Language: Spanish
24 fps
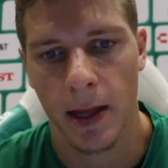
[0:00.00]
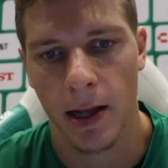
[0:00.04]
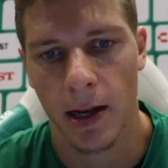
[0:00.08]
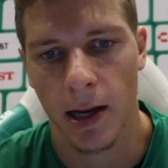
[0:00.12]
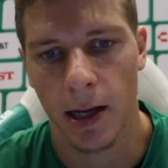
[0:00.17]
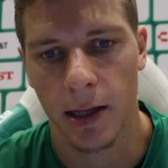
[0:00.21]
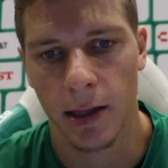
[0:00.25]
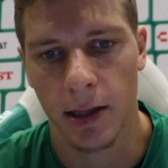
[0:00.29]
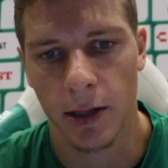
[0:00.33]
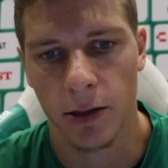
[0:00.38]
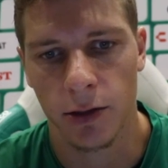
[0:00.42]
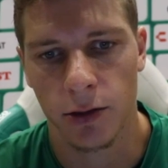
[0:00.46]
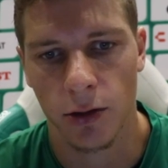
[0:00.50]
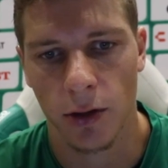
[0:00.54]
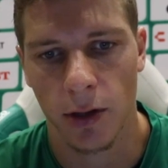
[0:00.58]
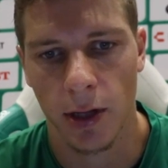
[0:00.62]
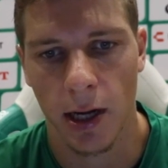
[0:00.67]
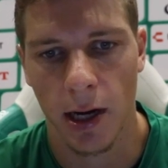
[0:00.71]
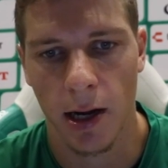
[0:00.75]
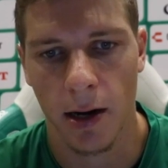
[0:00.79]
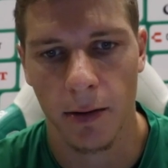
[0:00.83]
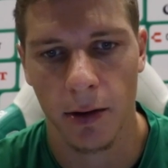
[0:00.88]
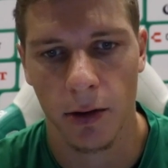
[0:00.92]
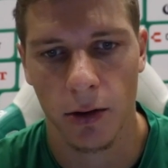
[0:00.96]
la intención
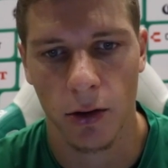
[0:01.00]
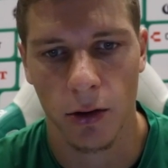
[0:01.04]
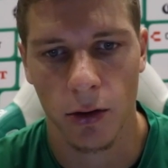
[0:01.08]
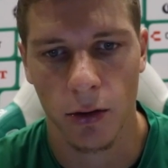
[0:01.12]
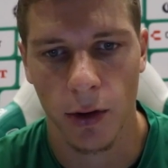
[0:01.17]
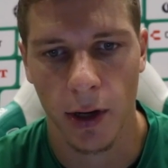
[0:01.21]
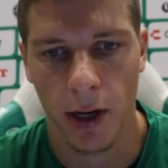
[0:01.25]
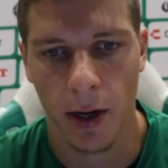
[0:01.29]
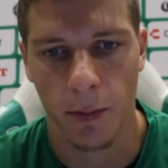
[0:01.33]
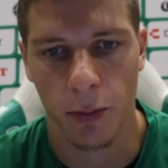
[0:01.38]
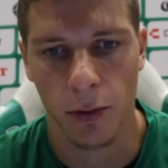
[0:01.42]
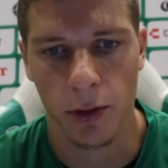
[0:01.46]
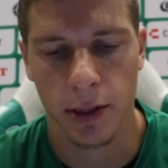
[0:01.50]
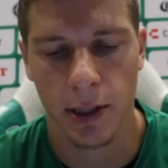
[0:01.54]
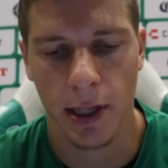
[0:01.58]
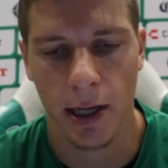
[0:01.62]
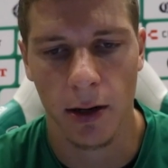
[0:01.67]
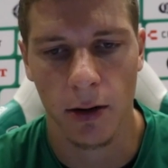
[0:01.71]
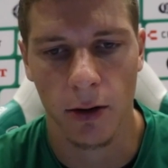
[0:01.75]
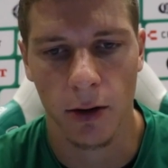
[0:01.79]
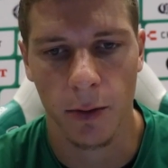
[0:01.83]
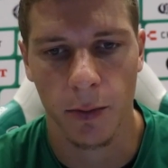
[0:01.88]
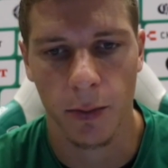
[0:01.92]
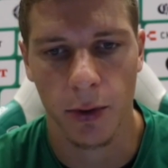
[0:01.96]
del árbitro no era
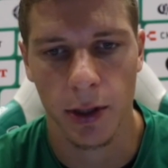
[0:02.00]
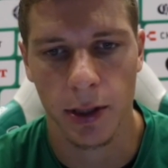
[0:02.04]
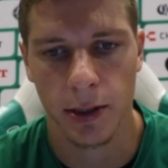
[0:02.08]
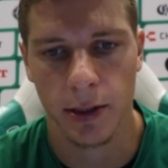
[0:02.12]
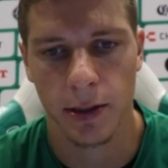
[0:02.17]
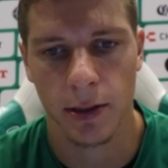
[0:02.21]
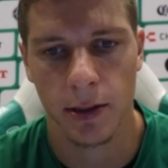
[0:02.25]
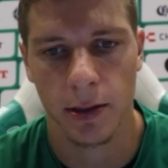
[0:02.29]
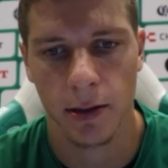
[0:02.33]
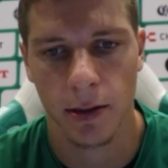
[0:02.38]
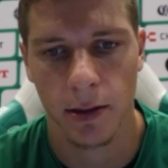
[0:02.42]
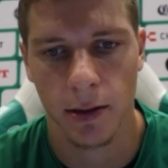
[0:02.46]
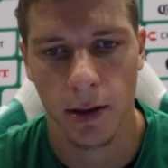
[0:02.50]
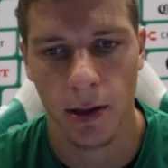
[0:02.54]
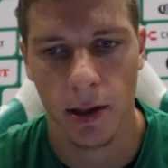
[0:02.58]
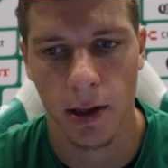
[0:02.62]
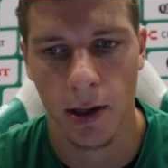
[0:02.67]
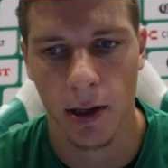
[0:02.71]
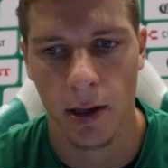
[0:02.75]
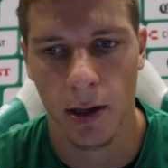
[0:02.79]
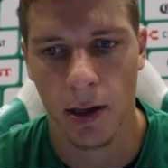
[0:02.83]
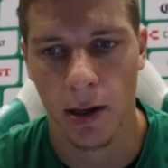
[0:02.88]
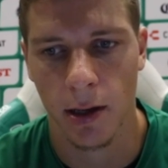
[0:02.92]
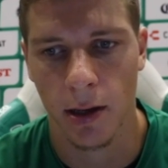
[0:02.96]
expulsarlo. Después,
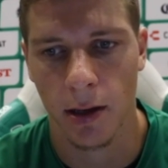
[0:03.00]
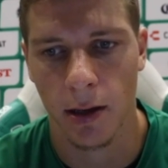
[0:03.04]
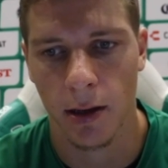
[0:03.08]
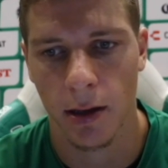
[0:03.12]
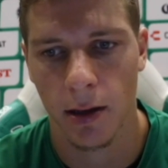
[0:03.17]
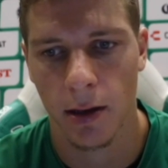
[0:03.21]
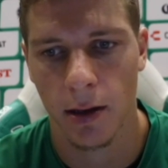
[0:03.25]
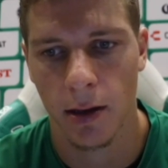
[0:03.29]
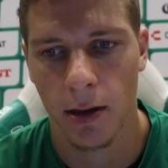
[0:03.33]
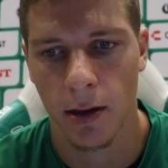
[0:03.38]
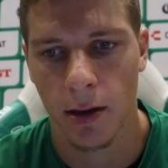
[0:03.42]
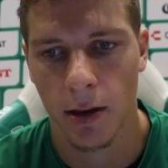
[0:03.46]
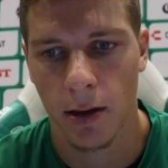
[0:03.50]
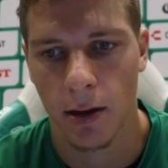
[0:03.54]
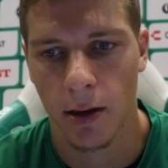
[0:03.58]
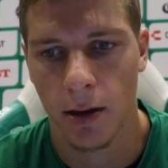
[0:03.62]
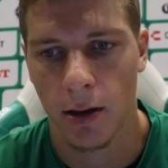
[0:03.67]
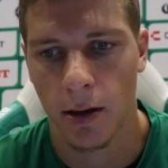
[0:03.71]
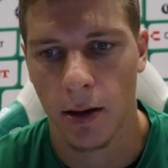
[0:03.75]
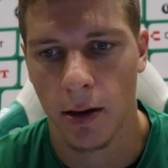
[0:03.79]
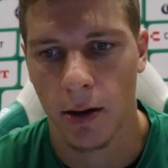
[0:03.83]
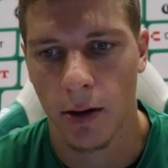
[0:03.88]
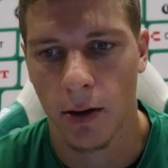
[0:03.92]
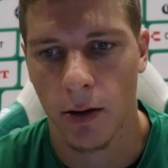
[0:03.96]
eh,
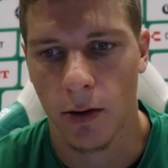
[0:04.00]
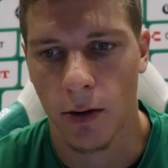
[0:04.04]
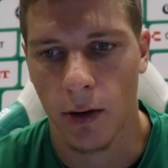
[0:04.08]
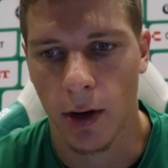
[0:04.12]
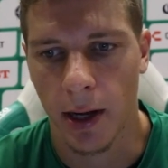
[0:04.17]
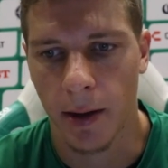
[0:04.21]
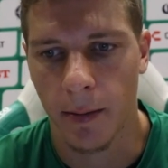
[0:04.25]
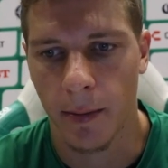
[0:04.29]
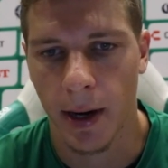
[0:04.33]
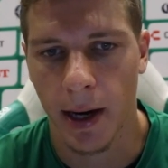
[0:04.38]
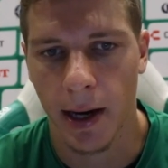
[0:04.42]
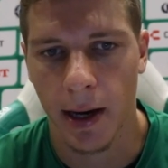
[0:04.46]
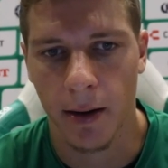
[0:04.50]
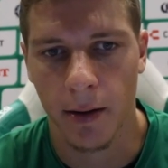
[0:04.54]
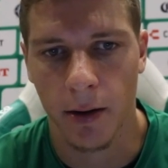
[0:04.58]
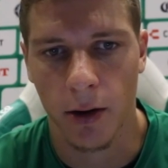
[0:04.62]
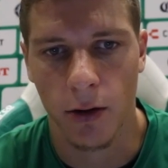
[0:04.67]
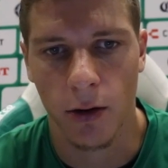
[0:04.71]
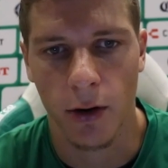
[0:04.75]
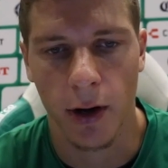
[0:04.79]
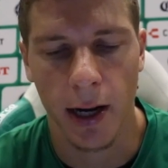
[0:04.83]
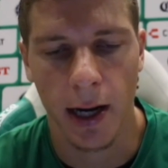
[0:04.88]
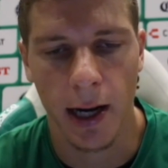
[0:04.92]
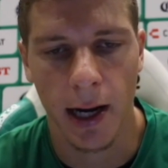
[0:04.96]
con la imagen
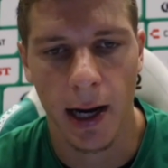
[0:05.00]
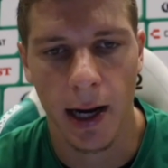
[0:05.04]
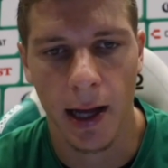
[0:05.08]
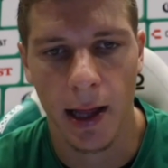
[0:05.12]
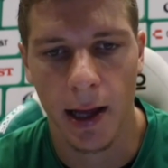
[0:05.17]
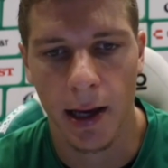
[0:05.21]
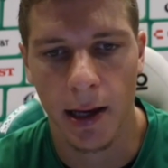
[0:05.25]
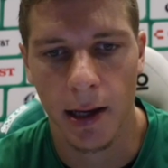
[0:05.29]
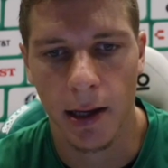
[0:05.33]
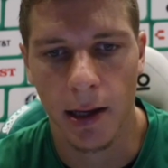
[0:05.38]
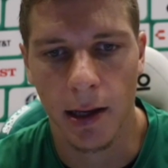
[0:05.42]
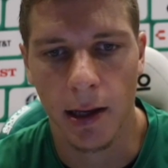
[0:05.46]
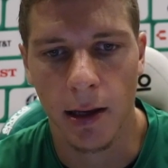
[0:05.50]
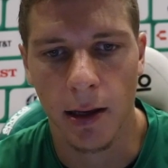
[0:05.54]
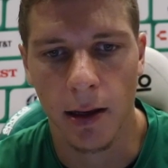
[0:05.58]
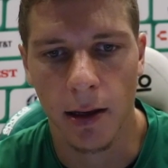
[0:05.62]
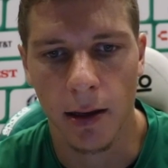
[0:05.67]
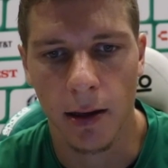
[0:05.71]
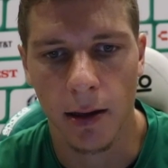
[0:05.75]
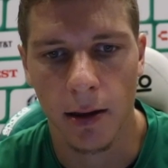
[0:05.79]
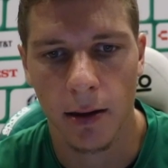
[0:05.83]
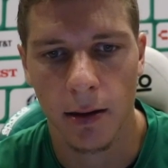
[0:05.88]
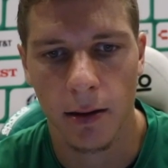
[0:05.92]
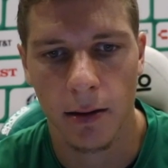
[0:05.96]
congelada
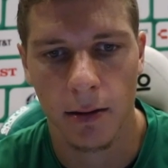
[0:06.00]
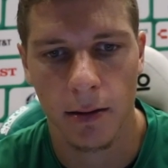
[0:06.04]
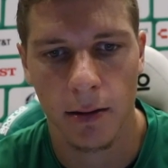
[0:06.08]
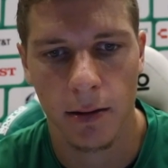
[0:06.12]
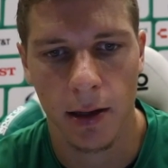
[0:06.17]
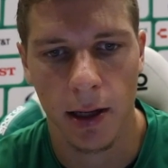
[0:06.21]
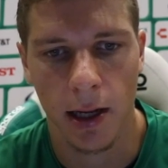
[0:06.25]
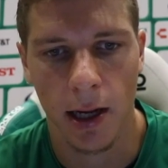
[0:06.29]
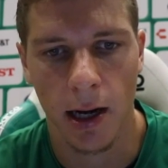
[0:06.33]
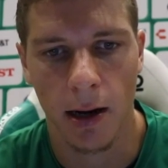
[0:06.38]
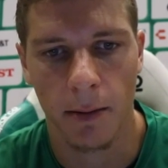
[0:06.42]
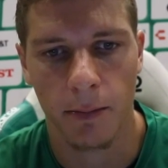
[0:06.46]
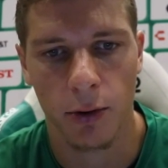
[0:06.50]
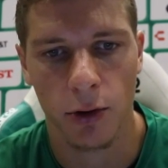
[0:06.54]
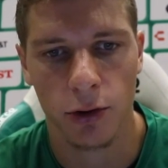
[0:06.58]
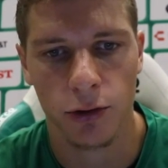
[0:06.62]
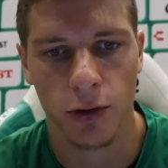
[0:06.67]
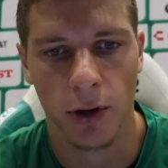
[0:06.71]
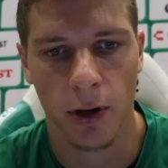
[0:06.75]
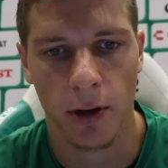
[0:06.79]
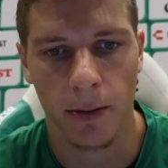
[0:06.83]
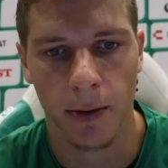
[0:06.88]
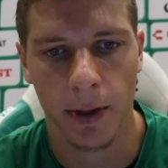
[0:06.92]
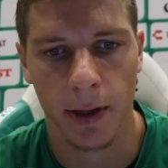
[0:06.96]
y, el
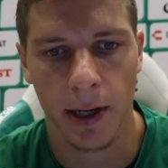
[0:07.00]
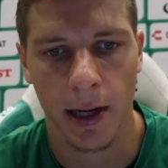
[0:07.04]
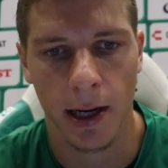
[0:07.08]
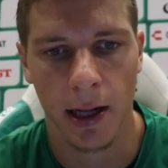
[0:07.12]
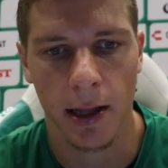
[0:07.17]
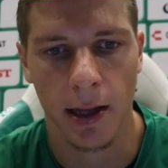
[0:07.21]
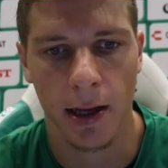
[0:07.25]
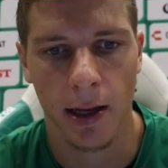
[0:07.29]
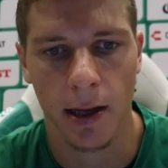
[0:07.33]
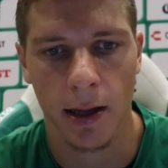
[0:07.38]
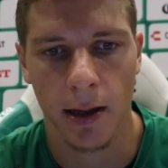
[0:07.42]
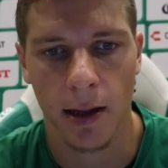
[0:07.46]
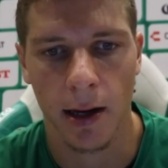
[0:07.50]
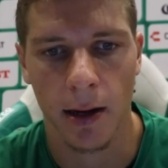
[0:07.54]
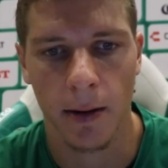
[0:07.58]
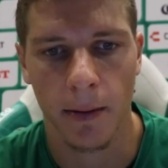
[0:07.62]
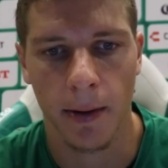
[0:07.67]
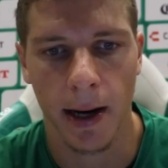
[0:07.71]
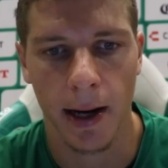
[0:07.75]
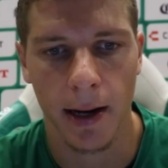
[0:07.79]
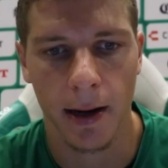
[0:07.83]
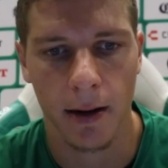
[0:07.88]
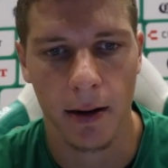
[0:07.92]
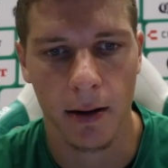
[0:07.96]
apoyo arbitral del
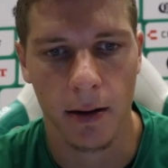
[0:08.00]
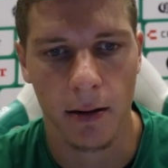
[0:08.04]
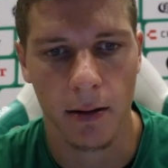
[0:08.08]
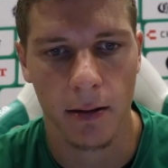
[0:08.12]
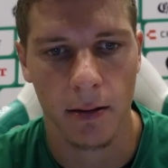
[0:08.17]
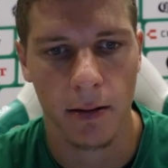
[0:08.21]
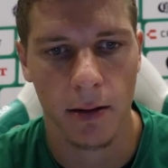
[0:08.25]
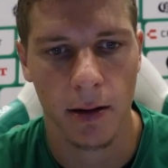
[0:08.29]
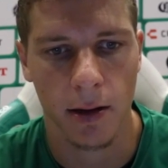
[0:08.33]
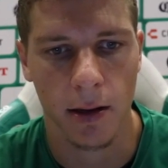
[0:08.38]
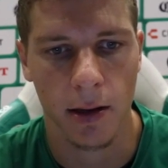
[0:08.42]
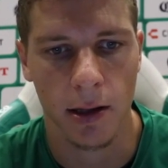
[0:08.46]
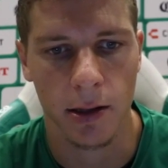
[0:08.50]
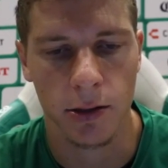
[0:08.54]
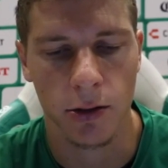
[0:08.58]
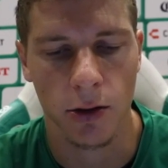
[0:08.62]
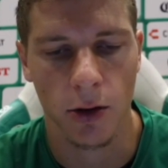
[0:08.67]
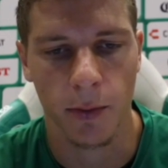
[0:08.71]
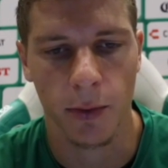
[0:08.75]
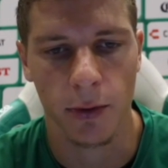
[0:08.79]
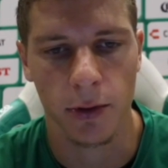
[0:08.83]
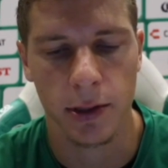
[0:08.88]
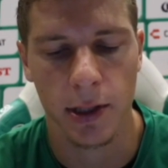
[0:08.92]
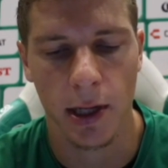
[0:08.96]
VAR, eh,
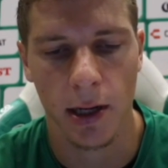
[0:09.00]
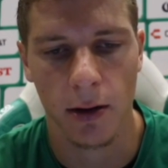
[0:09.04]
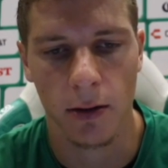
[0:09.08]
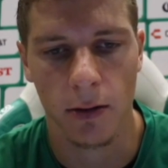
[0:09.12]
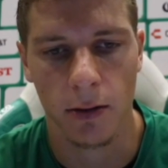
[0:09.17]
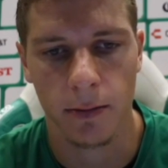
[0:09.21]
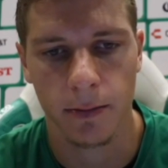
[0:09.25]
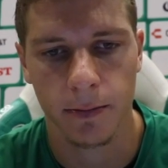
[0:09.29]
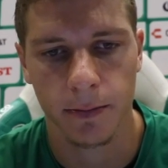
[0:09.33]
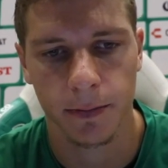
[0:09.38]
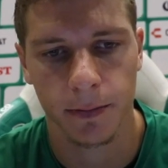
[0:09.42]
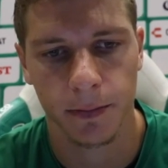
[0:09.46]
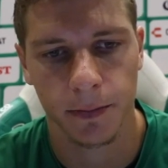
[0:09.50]
decidió expulsarlo.